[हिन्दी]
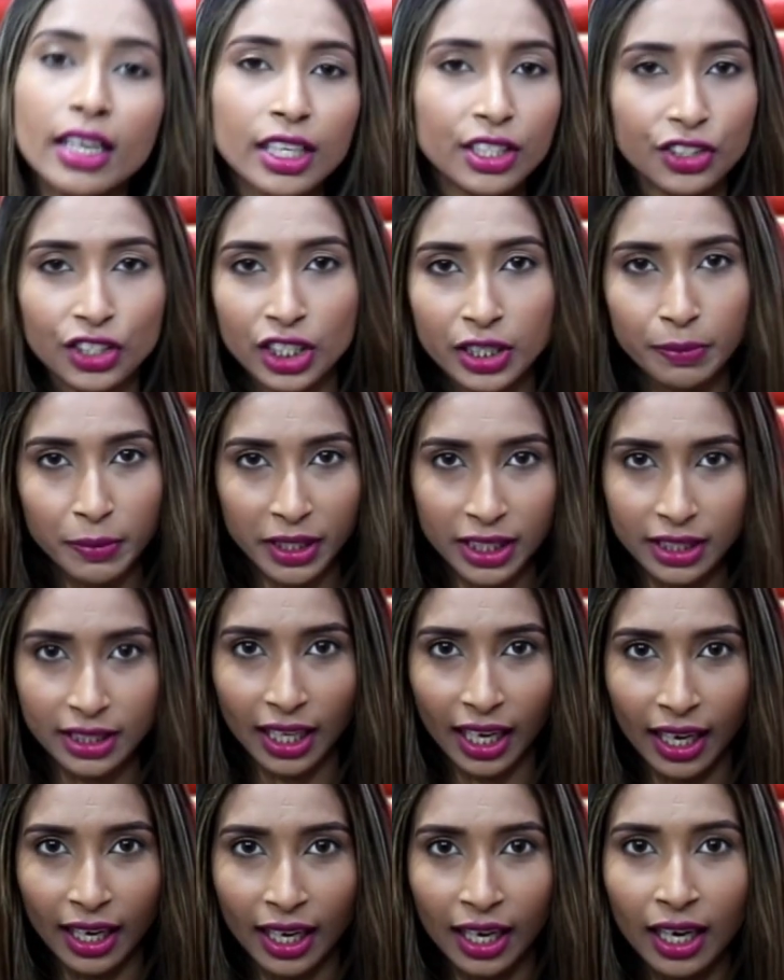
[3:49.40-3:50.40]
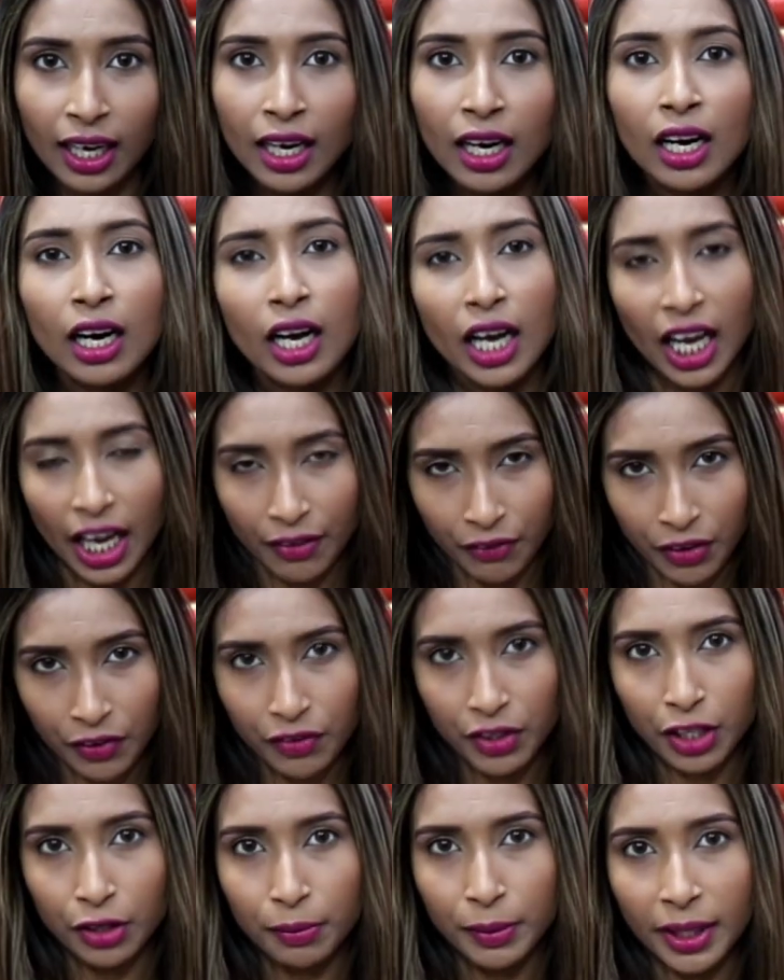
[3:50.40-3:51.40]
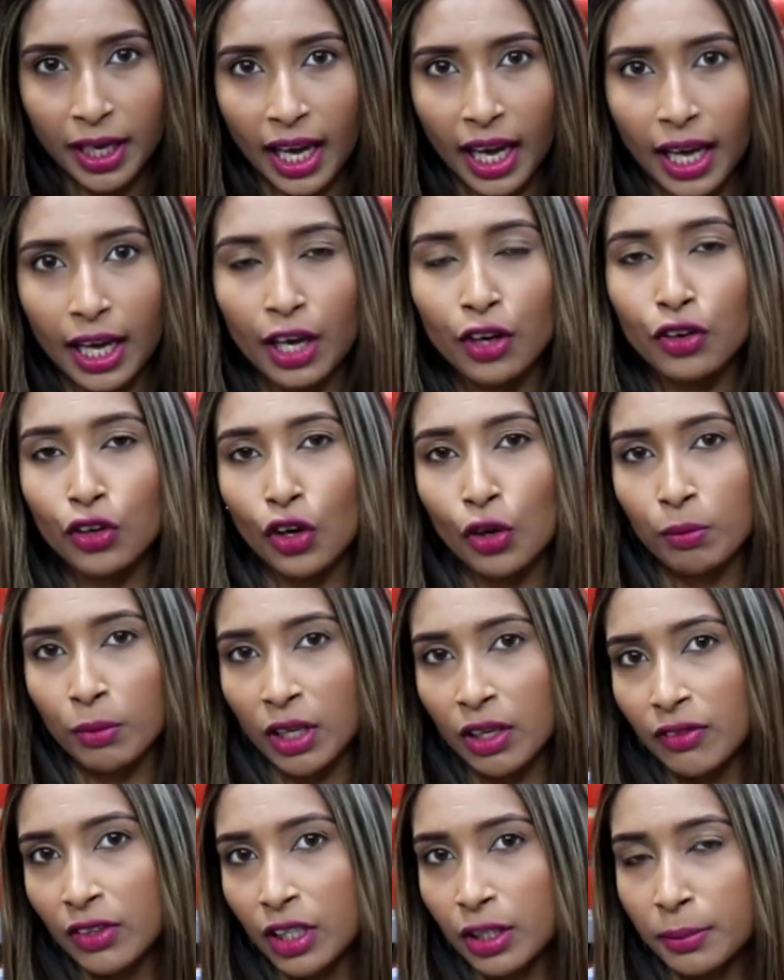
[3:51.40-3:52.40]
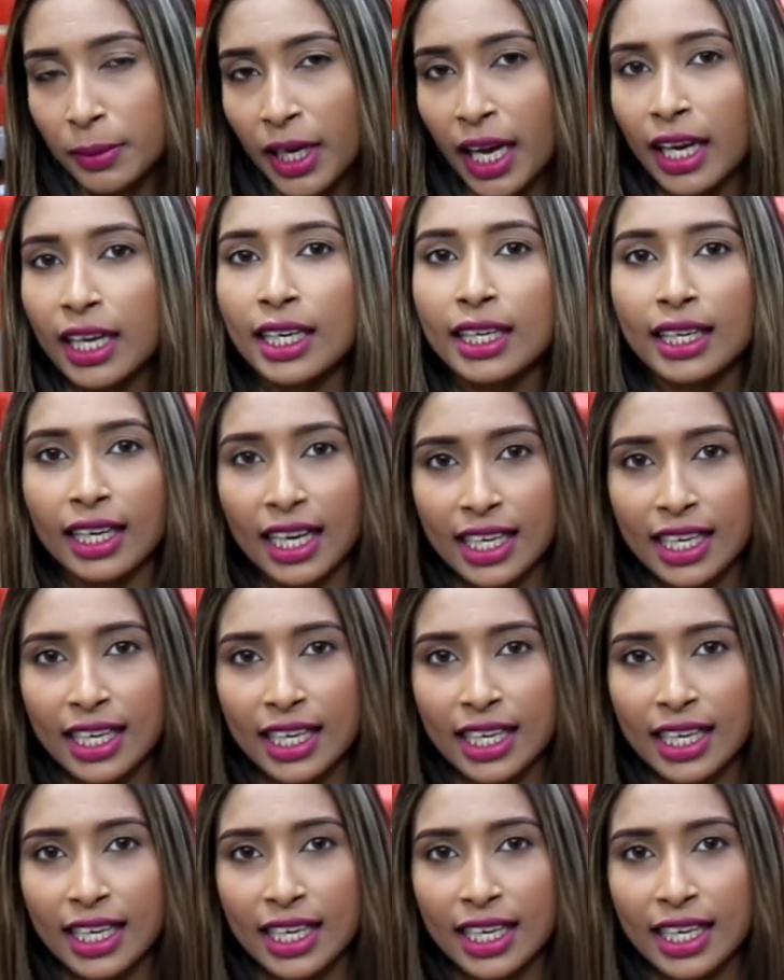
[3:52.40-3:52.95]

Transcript: हर एक चीज़ मिक्स आएगा हैवी वर्क भी आएगा नॉर्मल वर्क भी आएगा